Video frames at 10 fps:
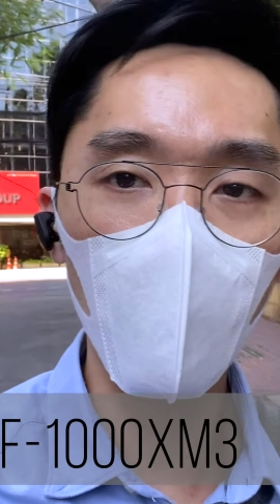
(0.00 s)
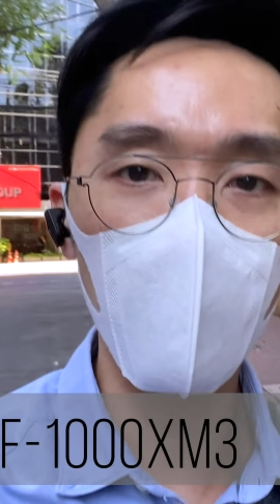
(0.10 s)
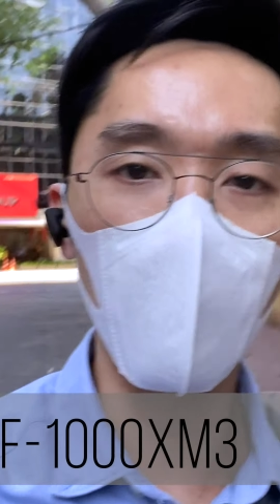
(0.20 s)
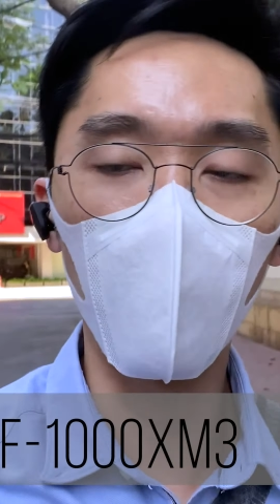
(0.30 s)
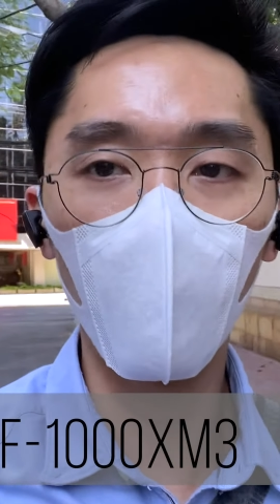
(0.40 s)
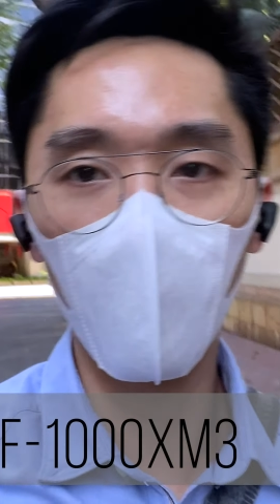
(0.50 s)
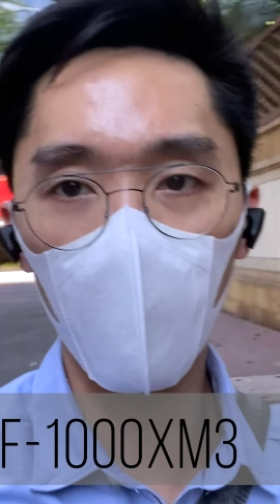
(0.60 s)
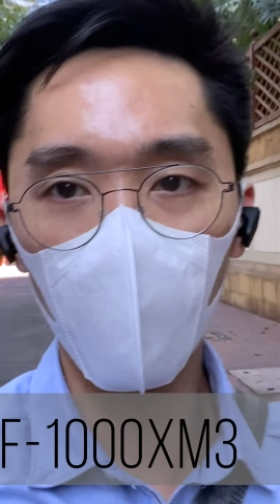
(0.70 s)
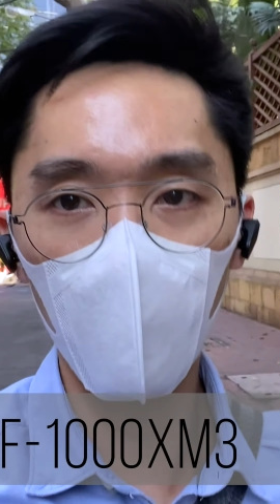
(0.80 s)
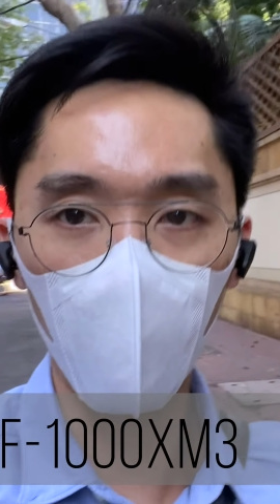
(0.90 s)
รุ่น
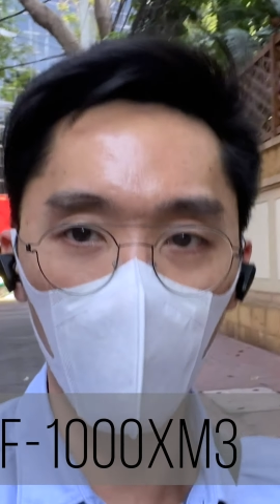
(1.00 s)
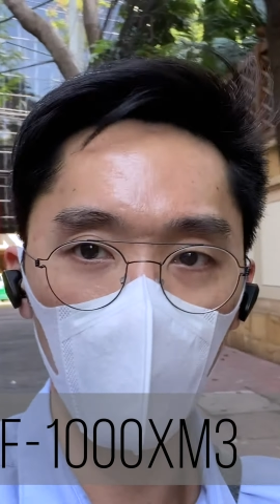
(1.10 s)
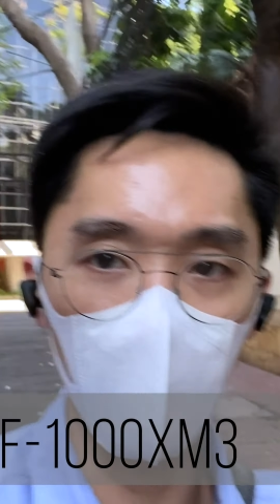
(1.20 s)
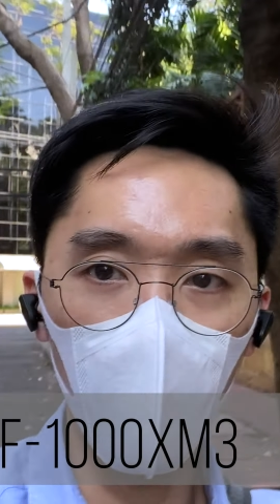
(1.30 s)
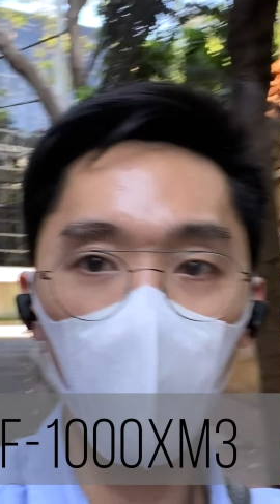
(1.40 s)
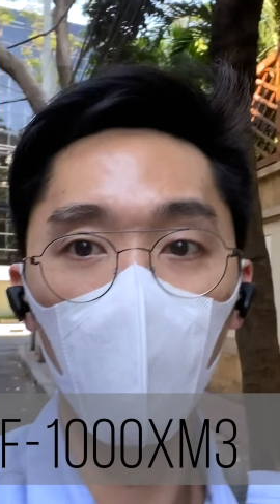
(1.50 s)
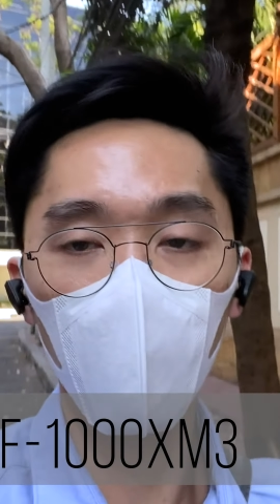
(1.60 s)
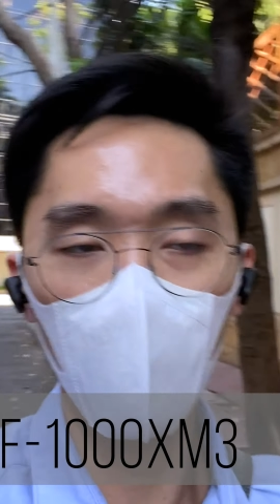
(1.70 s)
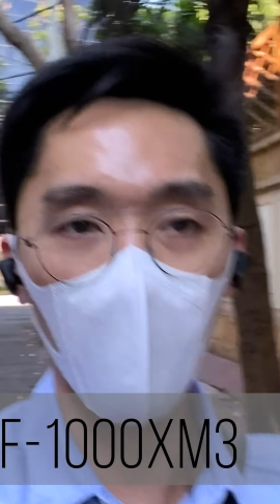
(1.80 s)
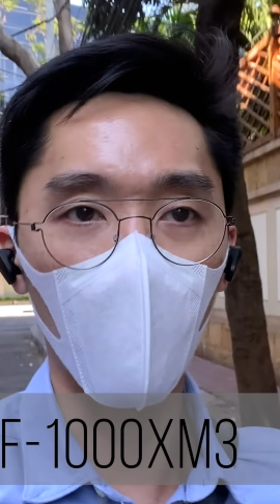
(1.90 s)

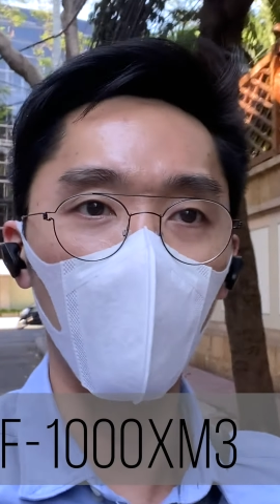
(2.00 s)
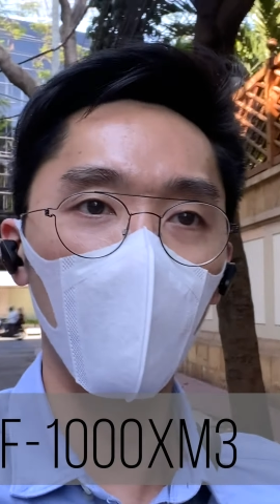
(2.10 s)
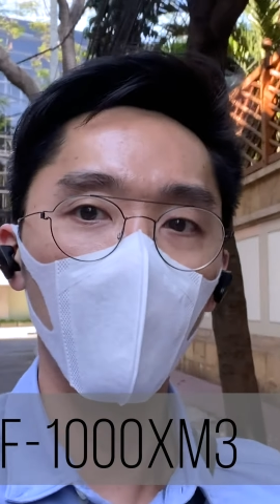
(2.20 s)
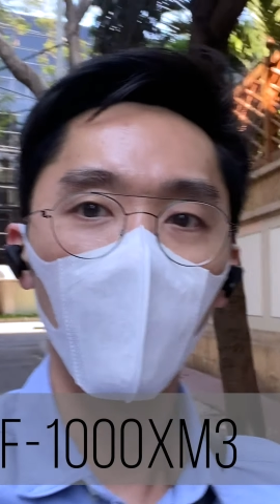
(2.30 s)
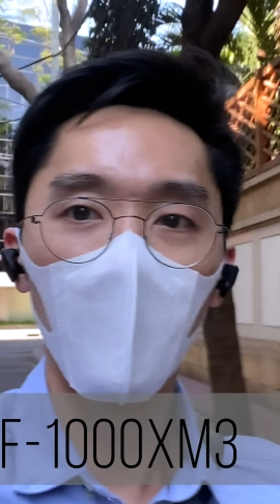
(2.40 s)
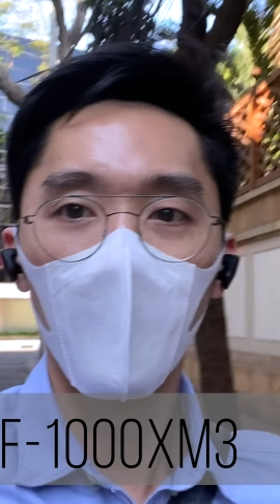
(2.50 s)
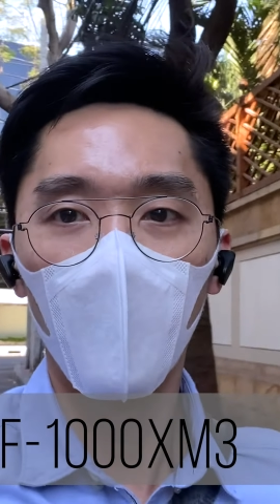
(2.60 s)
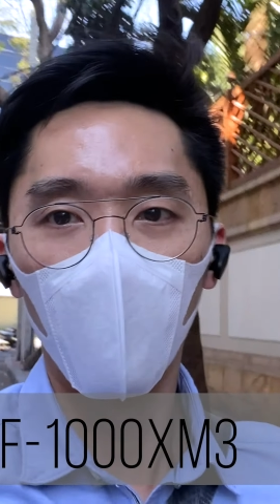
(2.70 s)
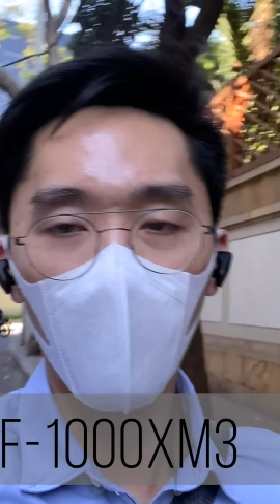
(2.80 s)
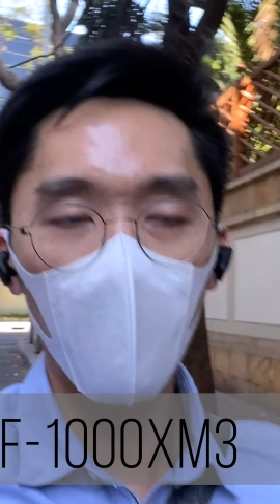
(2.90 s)
WF-1000XM3 นะ
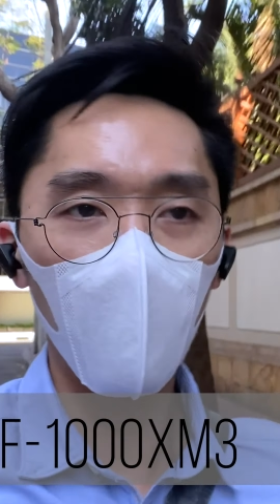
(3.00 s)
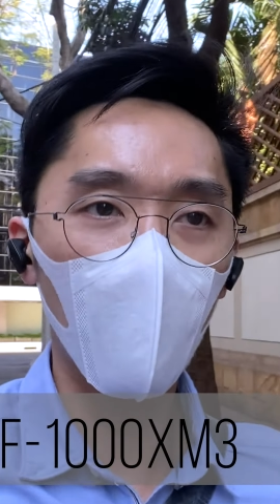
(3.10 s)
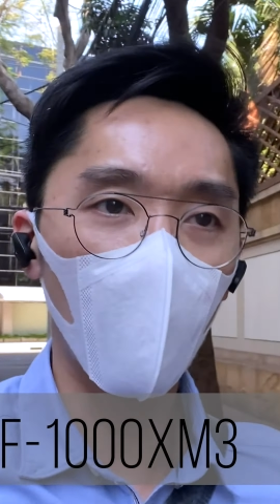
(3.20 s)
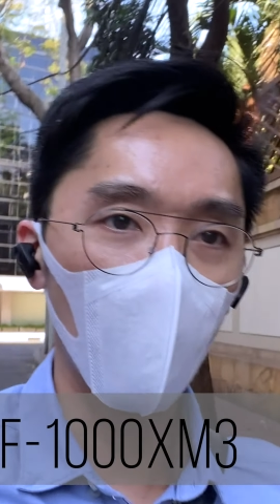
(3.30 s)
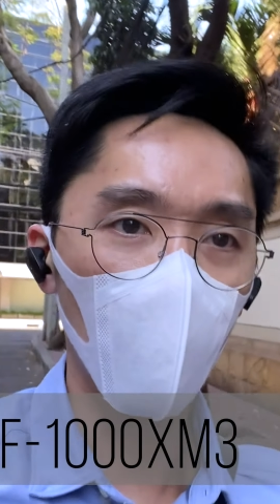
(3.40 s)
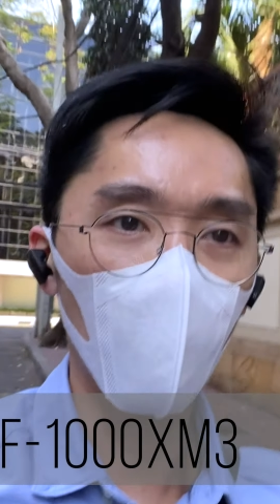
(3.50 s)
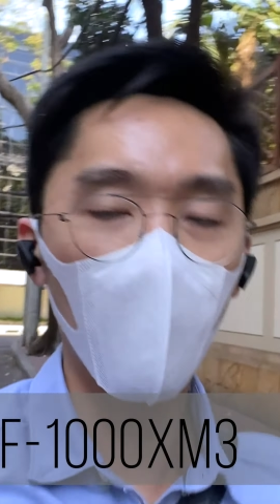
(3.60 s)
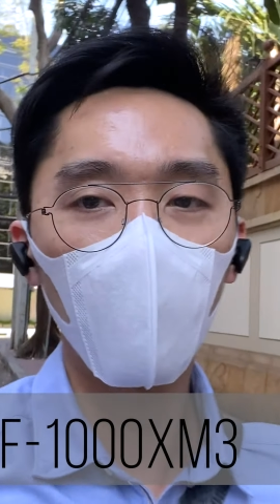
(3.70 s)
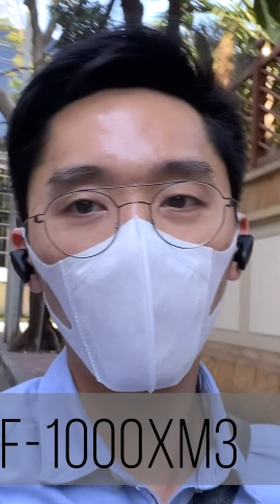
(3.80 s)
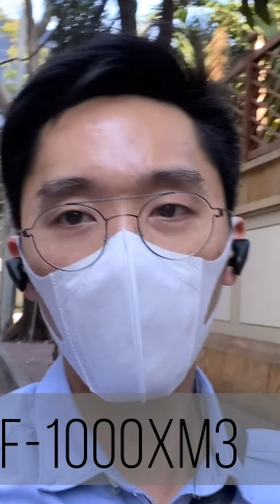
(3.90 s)
ไมค์ของหูฟั
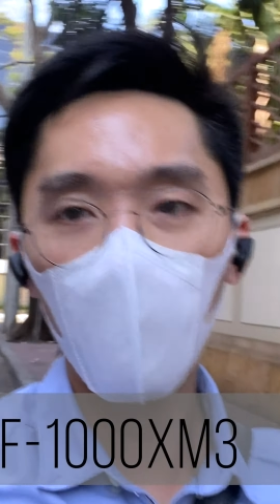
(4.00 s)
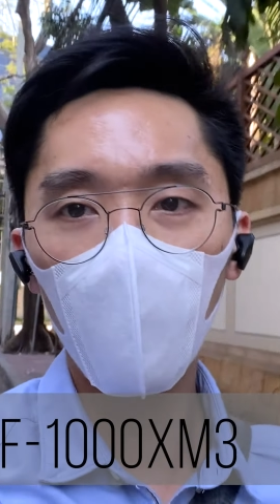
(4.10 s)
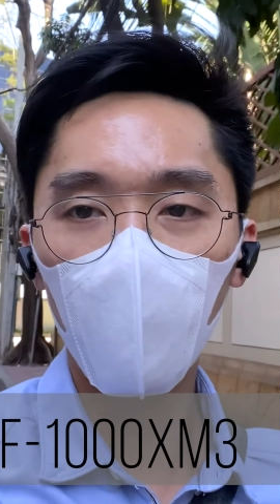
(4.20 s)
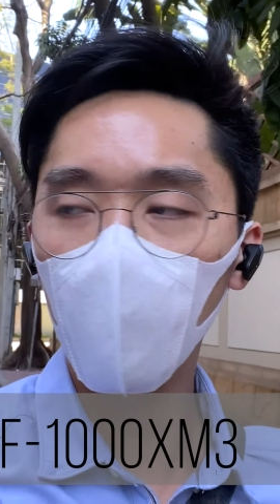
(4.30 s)
งตัวนี้